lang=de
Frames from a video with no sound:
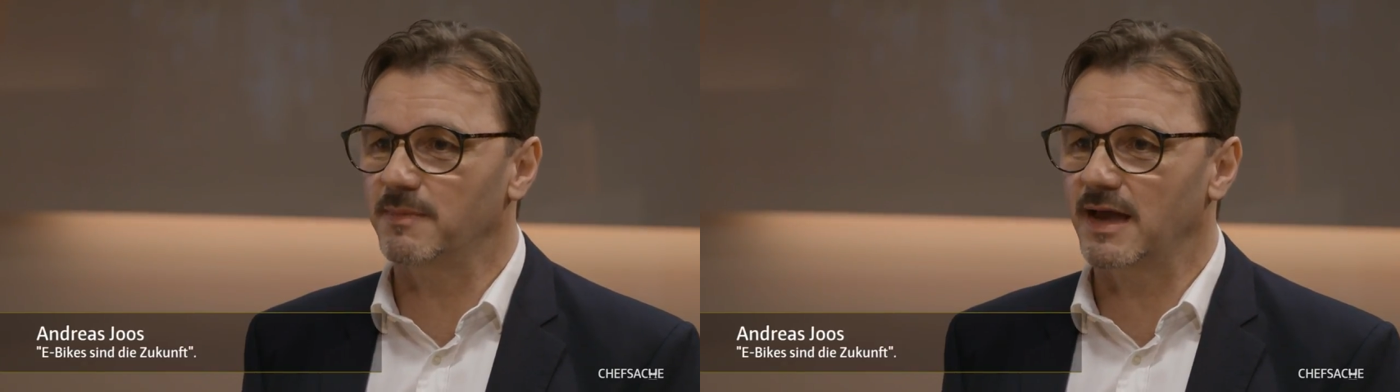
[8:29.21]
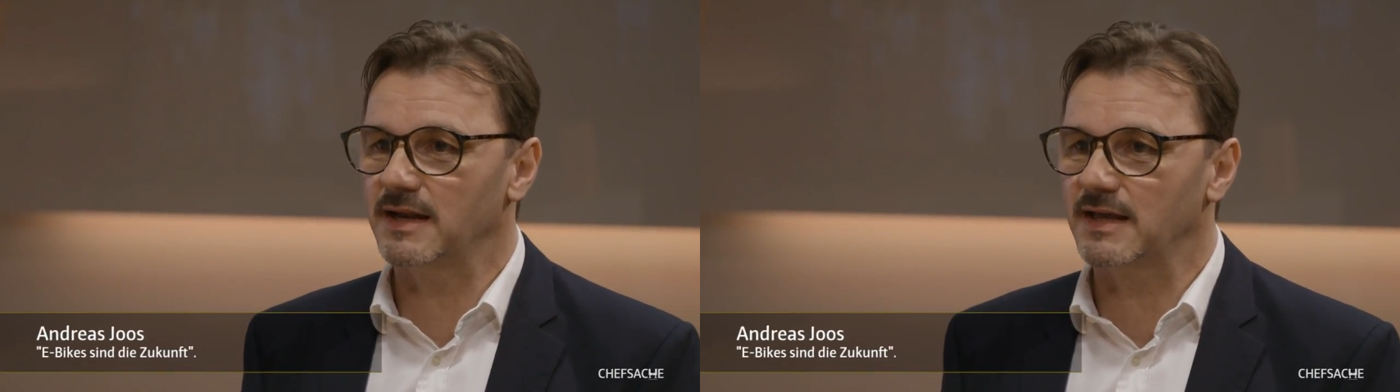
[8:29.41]

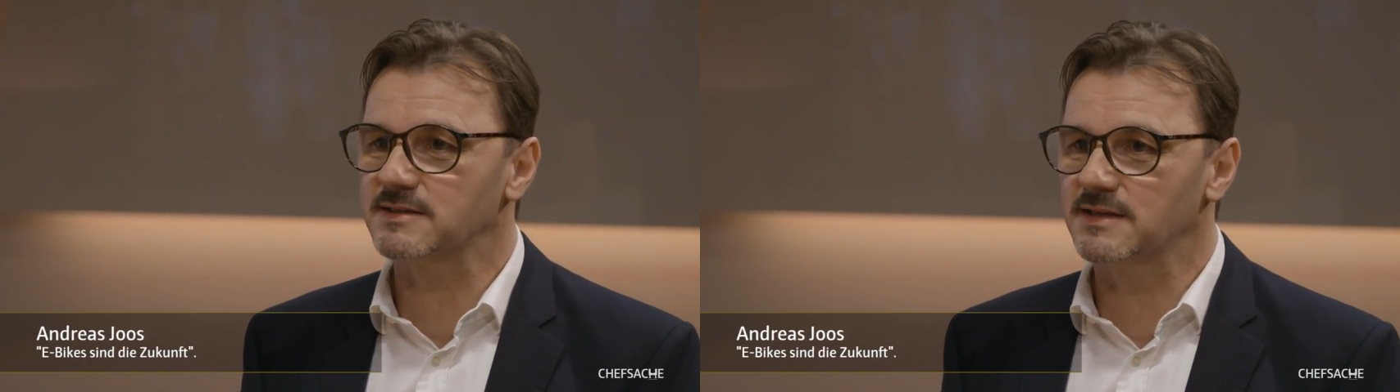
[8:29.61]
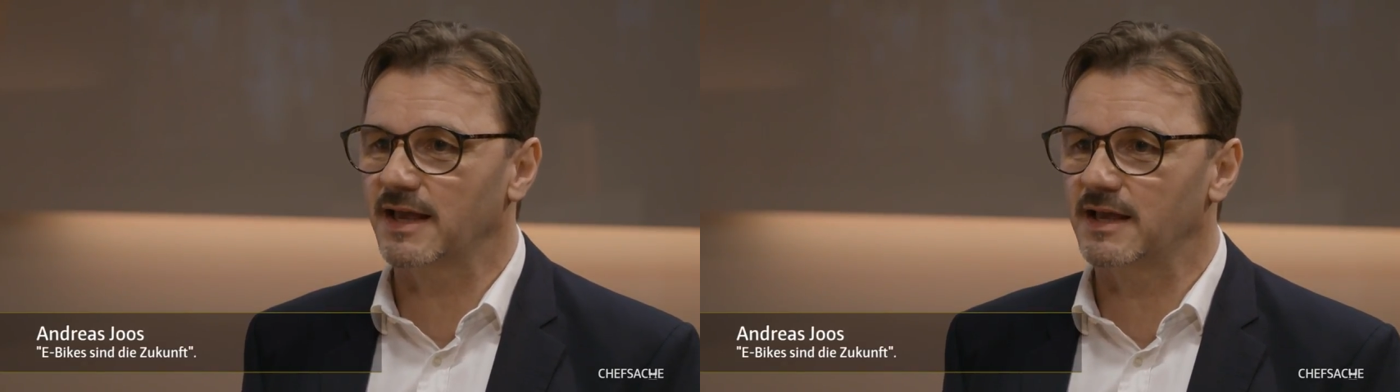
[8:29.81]
mehr
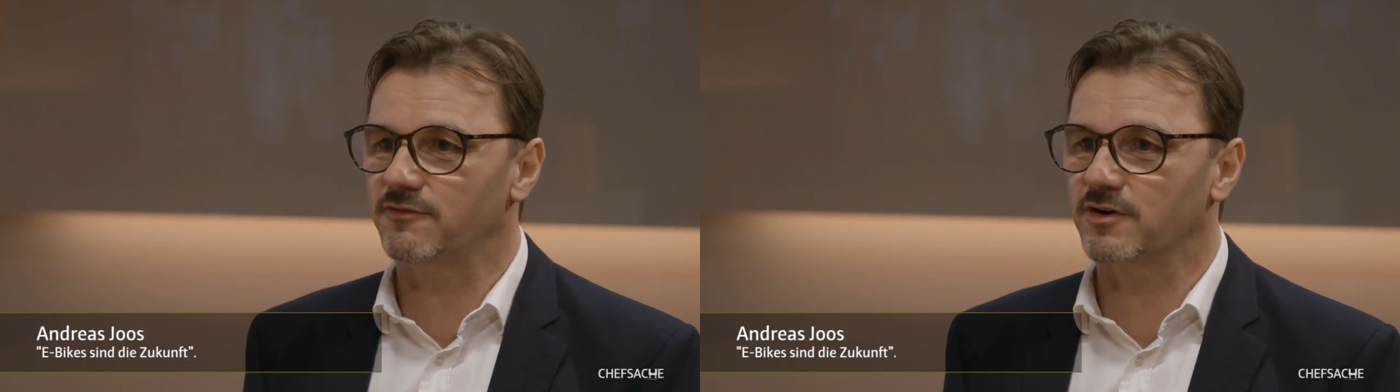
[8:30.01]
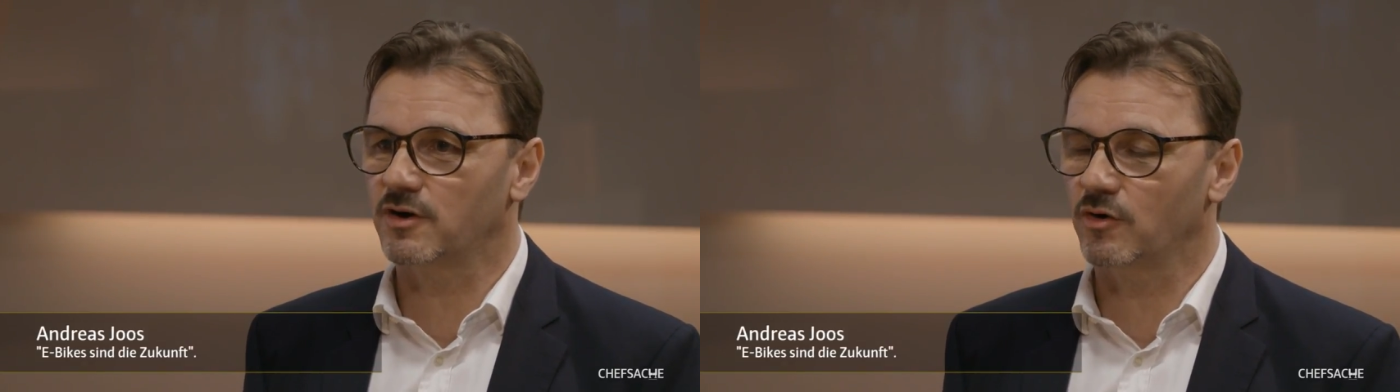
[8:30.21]
Lastenräder
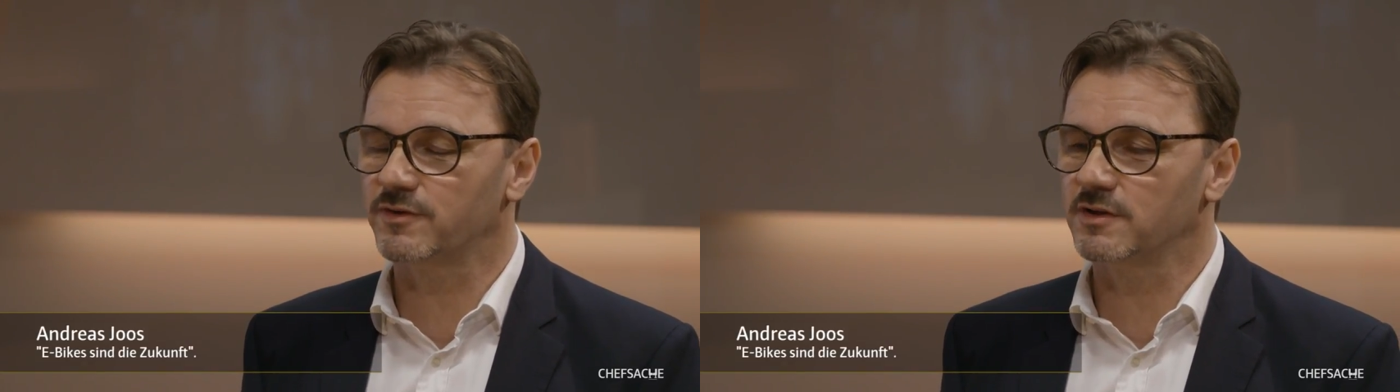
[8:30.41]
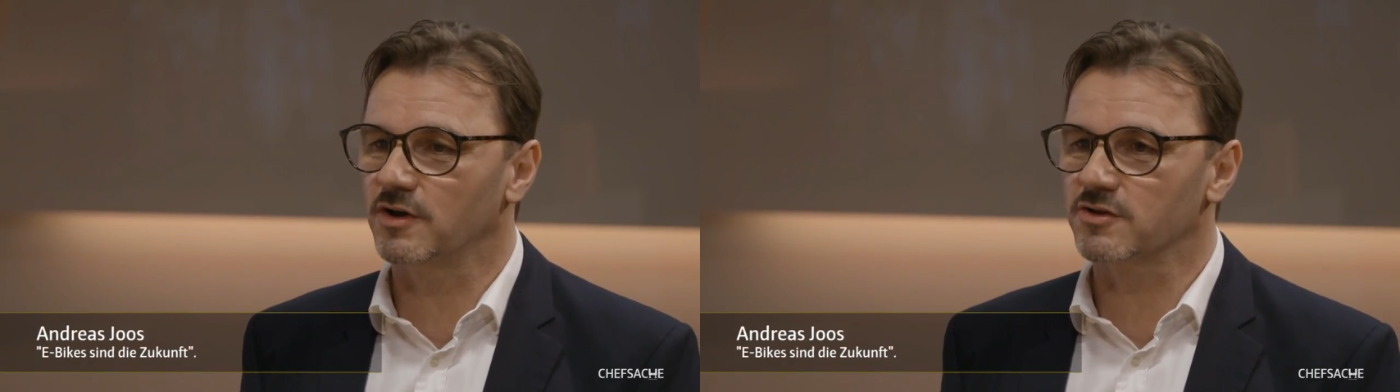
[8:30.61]
verkauft
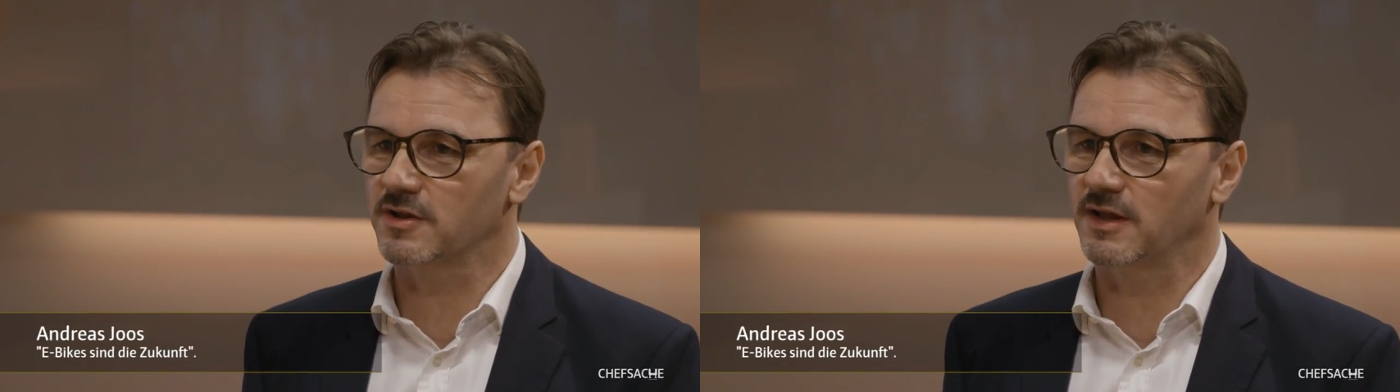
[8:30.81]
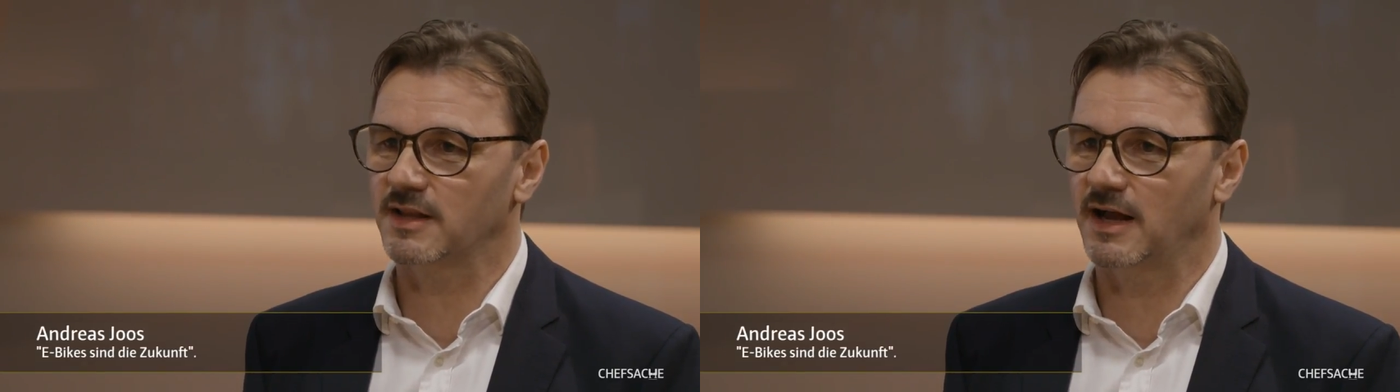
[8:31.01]
in
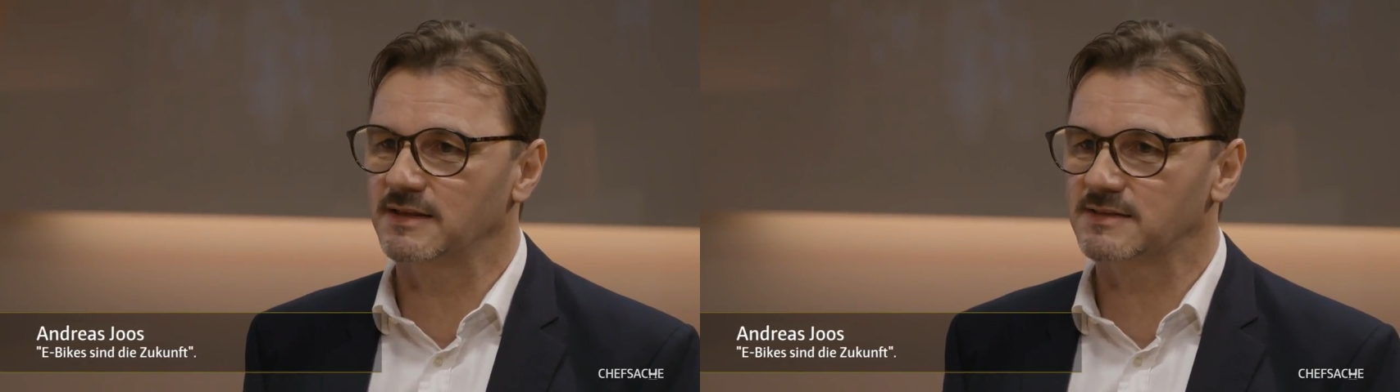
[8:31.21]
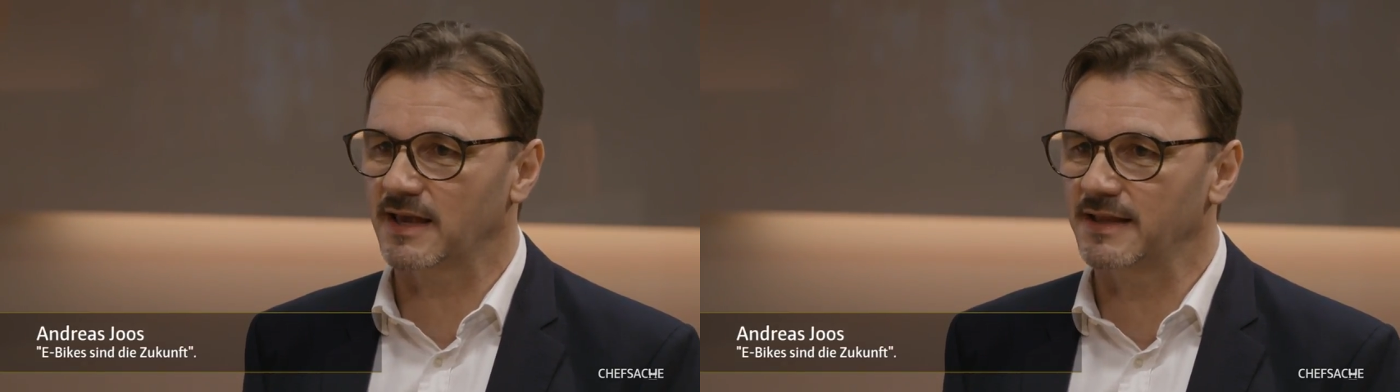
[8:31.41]
Deutschland
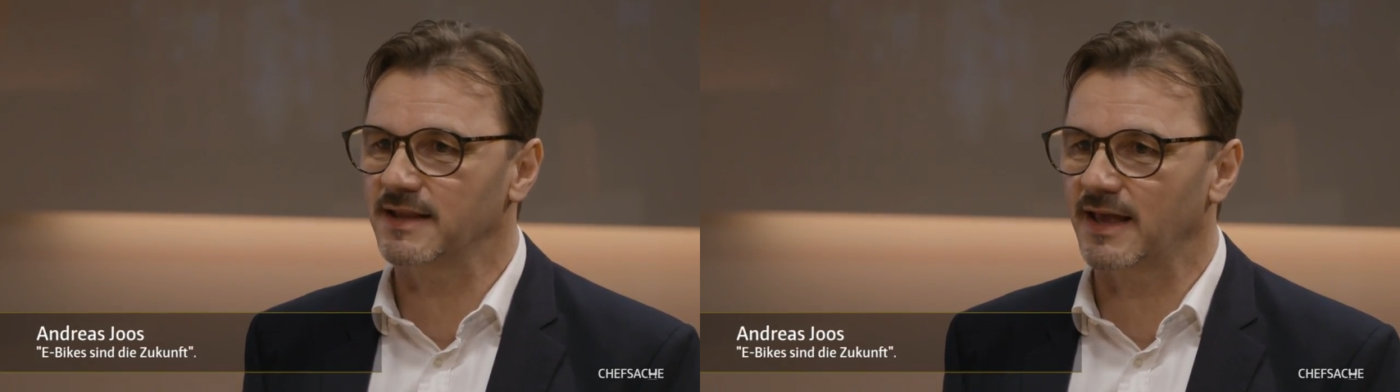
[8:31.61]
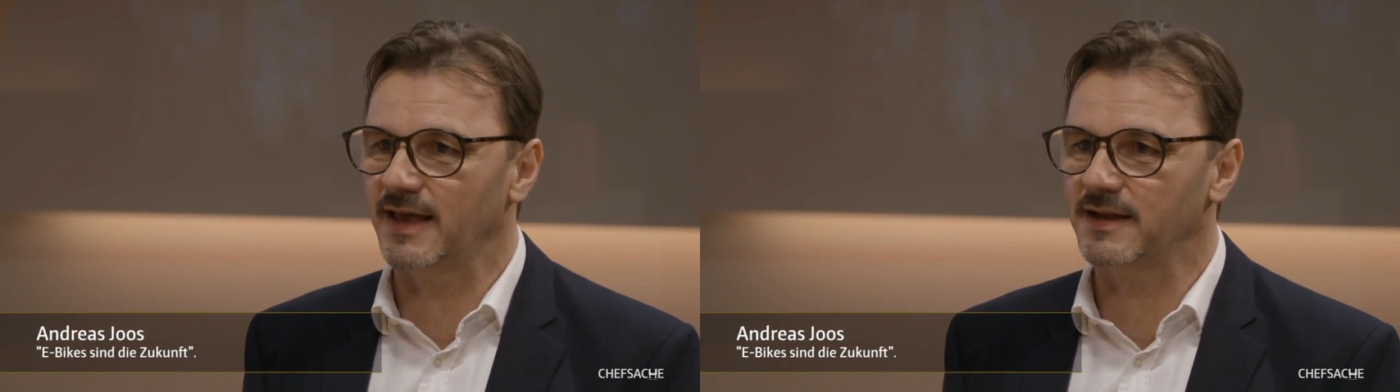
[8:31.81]
als
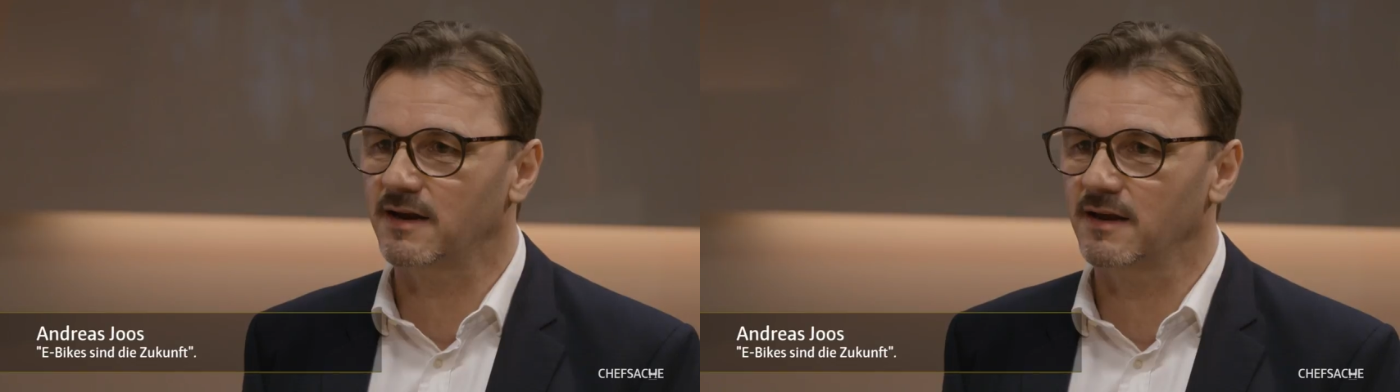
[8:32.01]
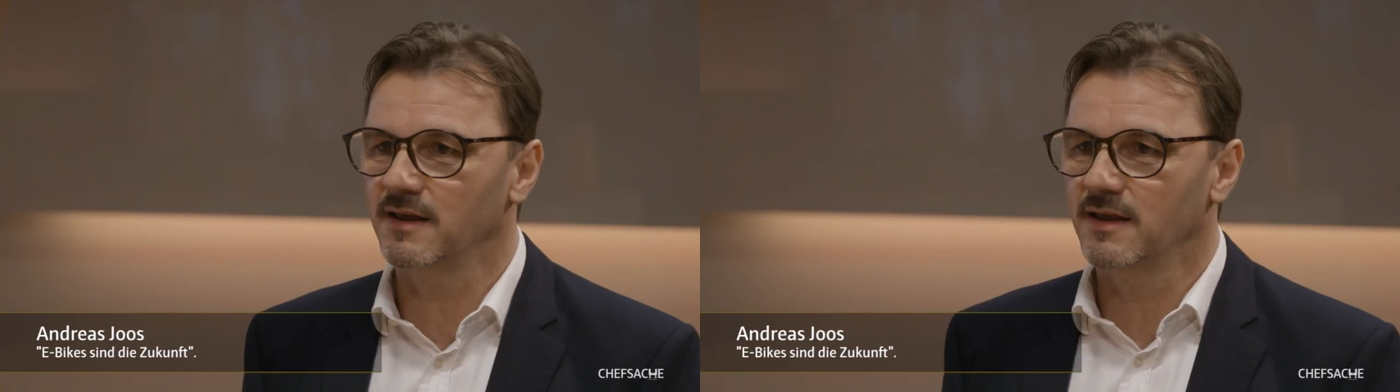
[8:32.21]

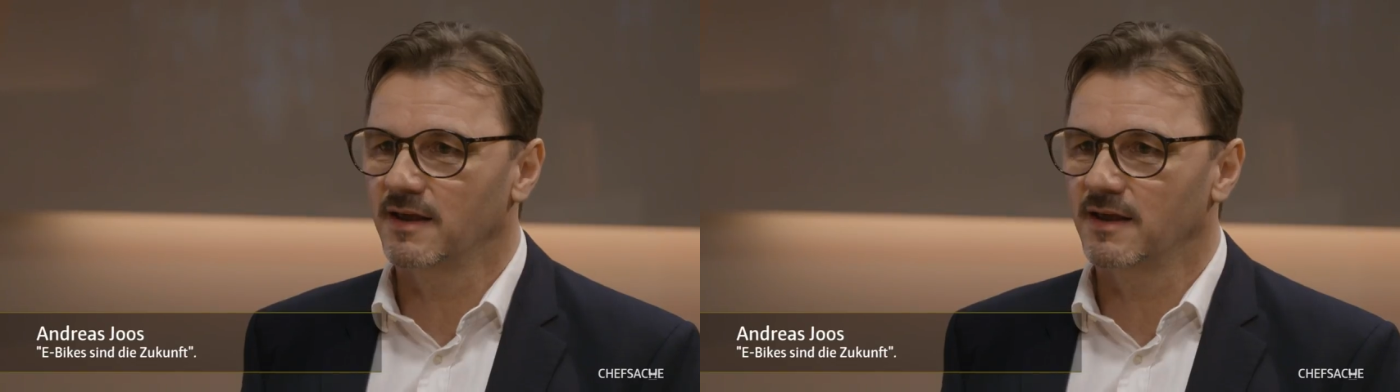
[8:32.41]
Rennräder.